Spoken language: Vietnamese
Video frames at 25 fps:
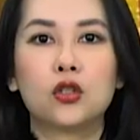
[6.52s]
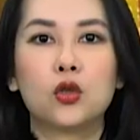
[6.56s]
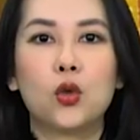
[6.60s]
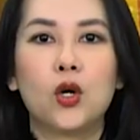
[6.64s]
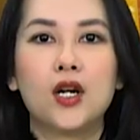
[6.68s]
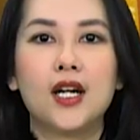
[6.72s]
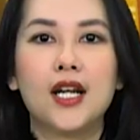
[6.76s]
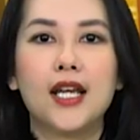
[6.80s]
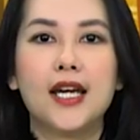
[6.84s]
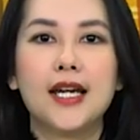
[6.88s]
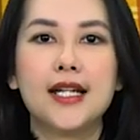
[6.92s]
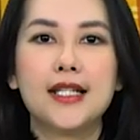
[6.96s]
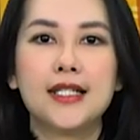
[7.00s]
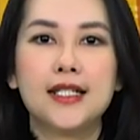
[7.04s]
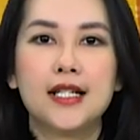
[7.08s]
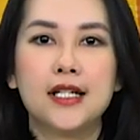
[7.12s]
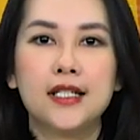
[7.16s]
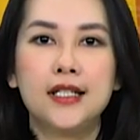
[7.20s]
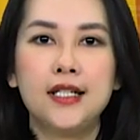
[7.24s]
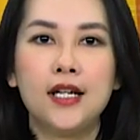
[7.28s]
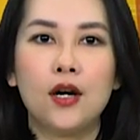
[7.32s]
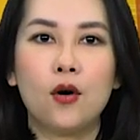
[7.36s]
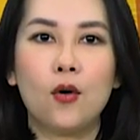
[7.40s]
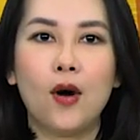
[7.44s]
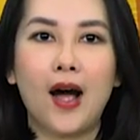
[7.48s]
Tuần lễ giới
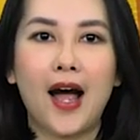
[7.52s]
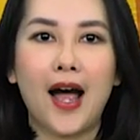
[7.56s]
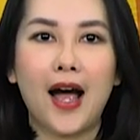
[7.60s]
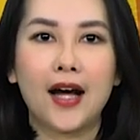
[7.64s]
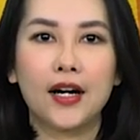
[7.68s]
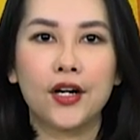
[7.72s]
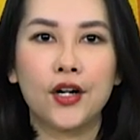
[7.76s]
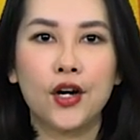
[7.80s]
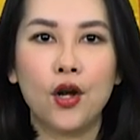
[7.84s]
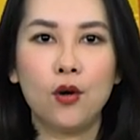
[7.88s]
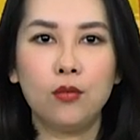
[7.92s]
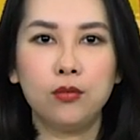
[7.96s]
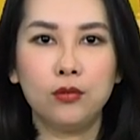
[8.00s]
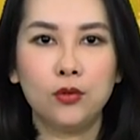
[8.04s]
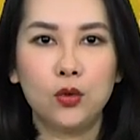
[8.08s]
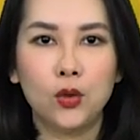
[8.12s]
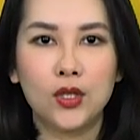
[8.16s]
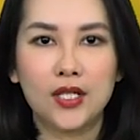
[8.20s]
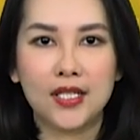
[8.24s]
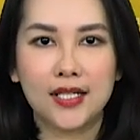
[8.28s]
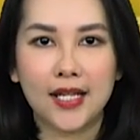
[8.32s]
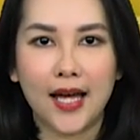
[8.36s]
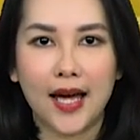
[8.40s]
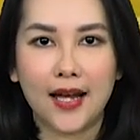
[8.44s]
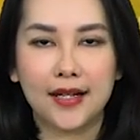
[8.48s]
thiệu hàng nông
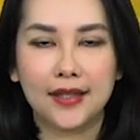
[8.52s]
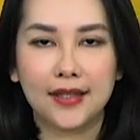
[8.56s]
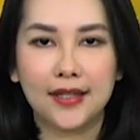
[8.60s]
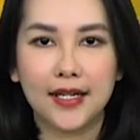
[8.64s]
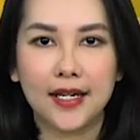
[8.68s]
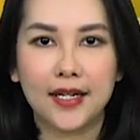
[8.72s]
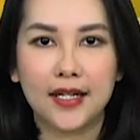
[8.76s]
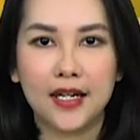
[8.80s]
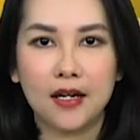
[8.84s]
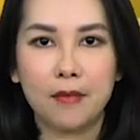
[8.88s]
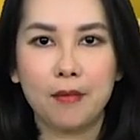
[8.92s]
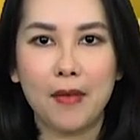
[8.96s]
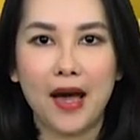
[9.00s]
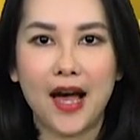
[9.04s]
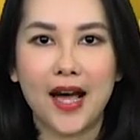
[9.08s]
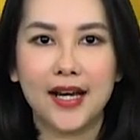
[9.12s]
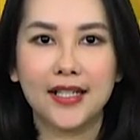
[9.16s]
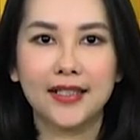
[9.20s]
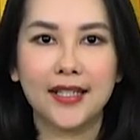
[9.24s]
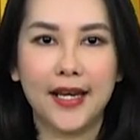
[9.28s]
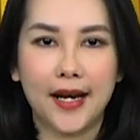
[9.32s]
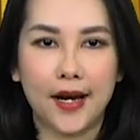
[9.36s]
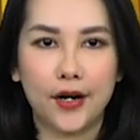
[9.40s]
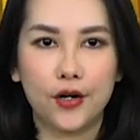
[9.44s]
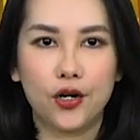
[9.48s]
thủy sản tỉnh Yên
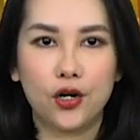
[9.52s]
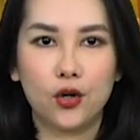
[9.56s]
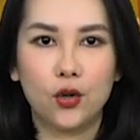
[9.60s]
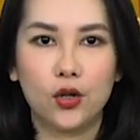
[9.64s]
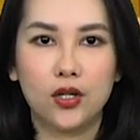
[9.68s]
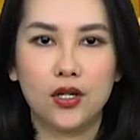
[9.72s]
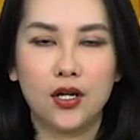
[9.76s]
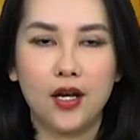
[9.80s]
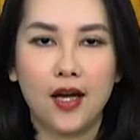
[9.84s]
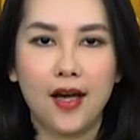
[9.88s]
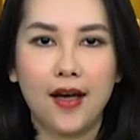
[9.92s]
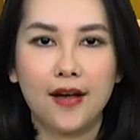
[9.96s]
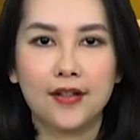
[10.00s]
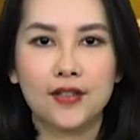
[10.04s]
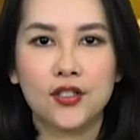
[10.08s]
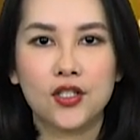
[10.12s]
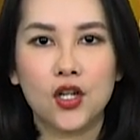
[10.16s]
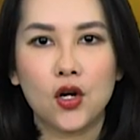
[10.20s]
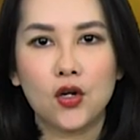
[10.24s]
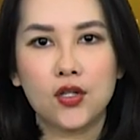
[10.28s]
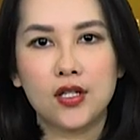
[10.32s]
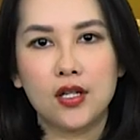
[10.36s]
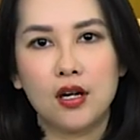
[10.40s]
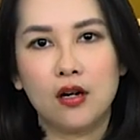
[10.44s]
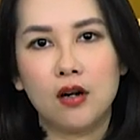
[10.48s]
Bái tại Hà Nội
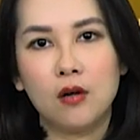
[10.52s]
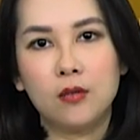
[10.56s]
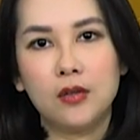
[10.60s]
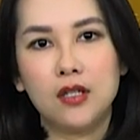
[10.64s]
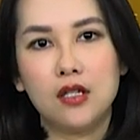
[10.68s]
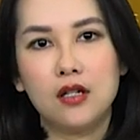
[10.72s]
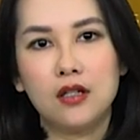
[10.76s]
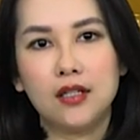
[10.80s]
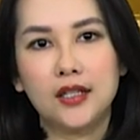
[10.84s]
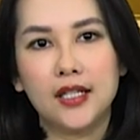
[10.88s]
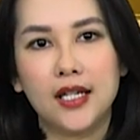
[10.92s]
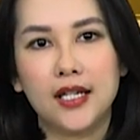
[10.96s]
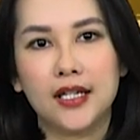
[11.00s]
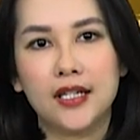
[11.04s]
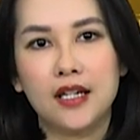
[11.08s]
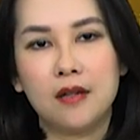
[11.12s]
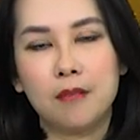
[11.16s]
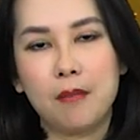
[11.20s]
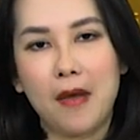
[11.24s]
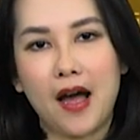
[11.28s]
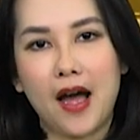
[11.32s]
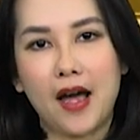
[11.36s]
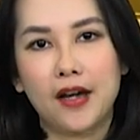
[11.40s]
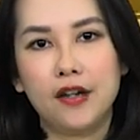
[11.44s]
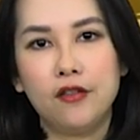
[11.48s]
do Sở Công Thương tỉnh
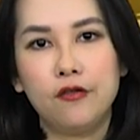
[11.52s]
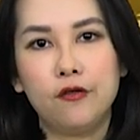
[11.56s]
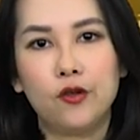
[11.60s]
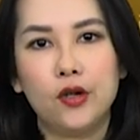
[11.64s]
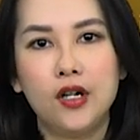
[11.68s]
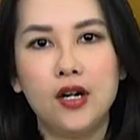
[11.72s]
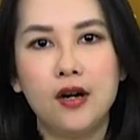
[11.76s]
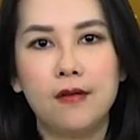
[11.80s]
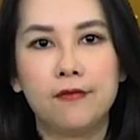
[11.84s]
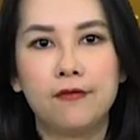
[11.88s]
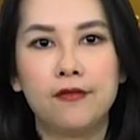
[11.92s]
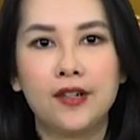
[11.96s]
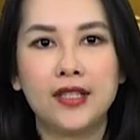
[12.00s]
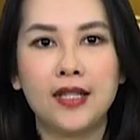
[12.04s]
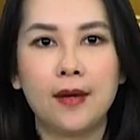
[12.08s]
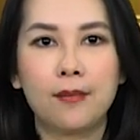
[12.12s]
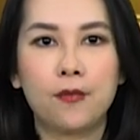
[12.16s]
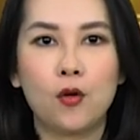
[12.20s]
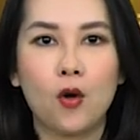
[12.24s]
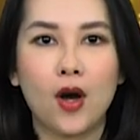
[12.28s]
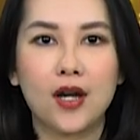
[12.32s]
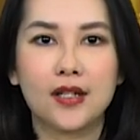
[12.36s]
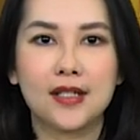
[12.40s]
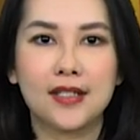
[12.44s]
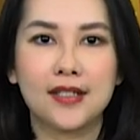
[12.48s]
Yên Bái phối hợp với tập
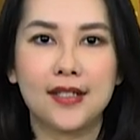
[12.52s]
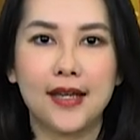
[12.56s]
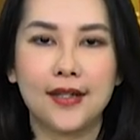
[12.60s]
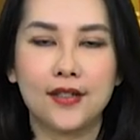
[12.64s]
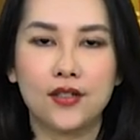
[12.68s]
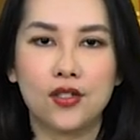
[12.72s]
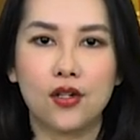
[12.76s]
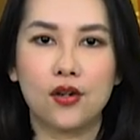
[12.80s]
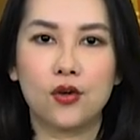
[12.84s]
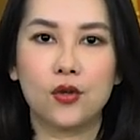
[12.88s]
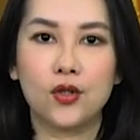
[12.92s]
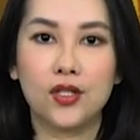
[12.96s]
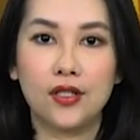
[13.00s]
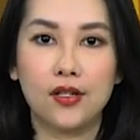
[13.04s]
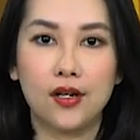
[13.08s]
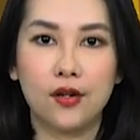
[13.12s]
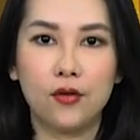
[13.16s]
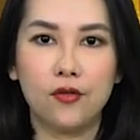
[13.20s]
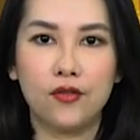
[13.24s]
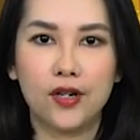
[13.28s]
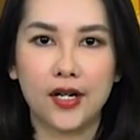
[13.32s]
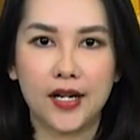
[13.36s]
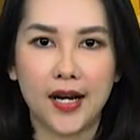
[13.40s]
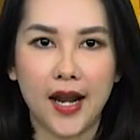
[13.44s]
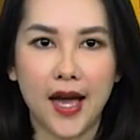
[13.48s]
đoàn Center Retail
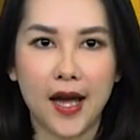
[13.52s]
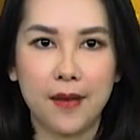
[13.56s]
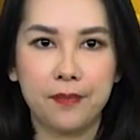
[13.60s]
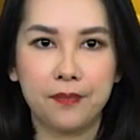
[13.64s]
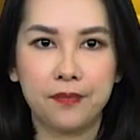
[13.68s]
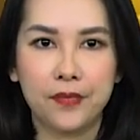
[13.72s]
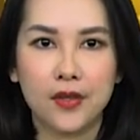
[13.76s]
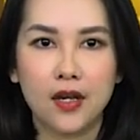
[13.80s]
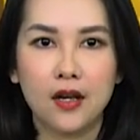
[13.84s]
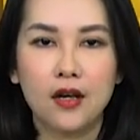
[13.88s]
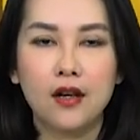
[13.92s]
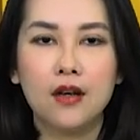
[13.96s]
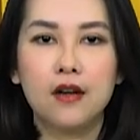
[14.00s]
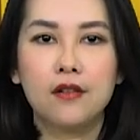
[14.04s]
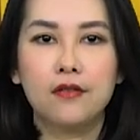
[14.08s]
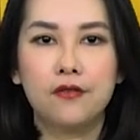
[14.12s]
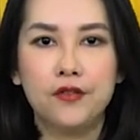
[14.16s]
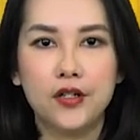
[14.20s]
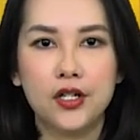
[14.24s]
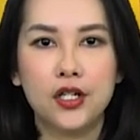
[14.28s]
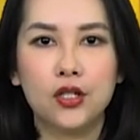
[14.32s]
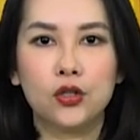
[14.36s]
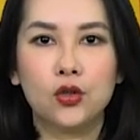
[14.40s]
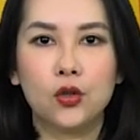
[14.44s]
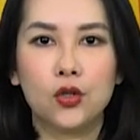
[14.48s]
Việt Nam
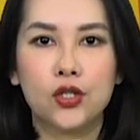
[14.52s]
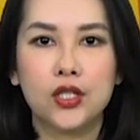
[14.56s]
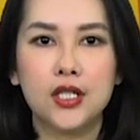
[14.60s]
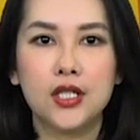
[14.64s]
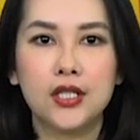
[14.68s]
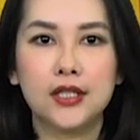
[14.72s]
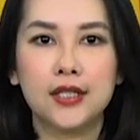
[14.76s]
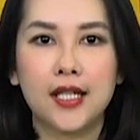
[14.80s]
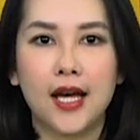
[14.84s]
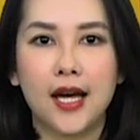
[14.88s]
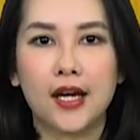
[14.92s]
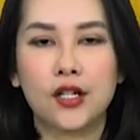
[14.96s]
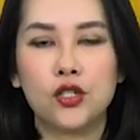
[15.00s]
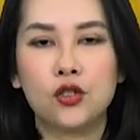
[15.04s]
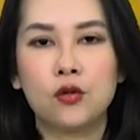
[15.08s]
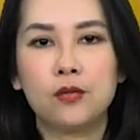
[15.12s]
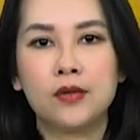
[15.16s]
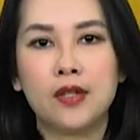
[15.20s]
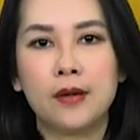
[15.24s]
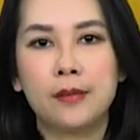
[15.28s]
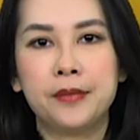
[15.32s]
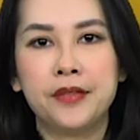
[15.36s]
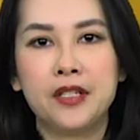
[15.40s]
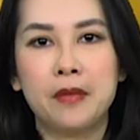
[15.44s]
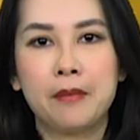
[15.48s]
vừa được tổ chức tại Trung
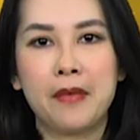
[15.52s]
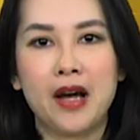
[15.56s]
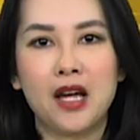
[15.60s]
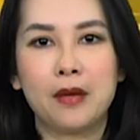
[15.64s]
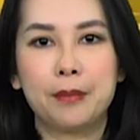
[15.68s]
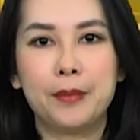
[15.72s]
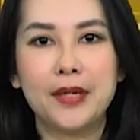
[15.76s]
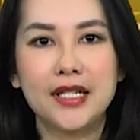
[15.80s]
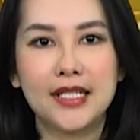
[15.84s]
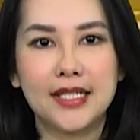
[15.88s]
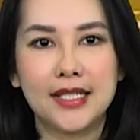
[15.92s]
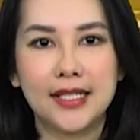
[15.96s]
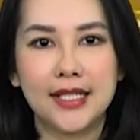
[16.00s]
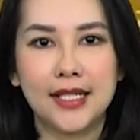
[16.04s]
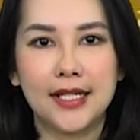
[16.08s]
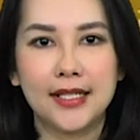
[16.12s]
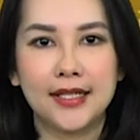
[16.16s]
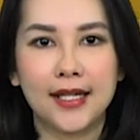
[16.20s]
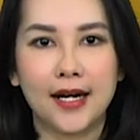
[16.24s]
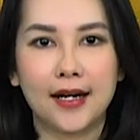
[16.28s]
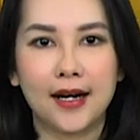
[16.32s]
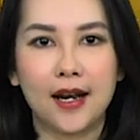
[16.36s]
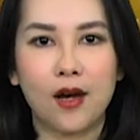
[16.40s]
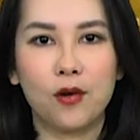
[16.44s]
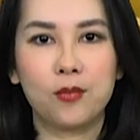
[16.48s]
tâm Thương mại Big C
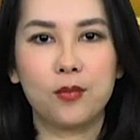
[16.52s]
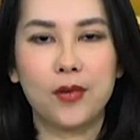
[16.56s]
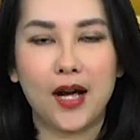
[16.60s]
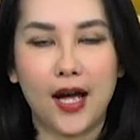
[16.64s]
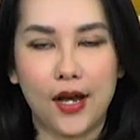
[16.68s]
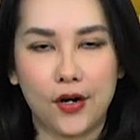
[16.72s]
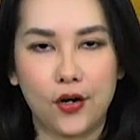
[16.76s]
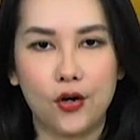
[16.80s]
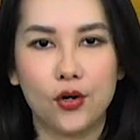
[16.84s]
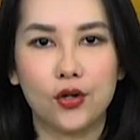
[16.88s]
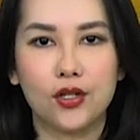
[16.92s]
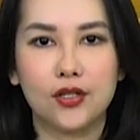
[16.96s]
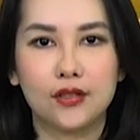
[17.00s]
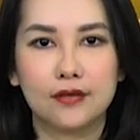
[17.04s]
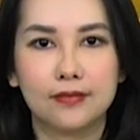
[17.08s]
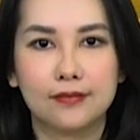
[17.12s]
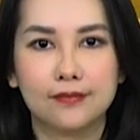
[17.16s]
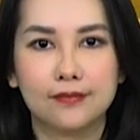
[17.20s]
Thăng Long, Hà Nội.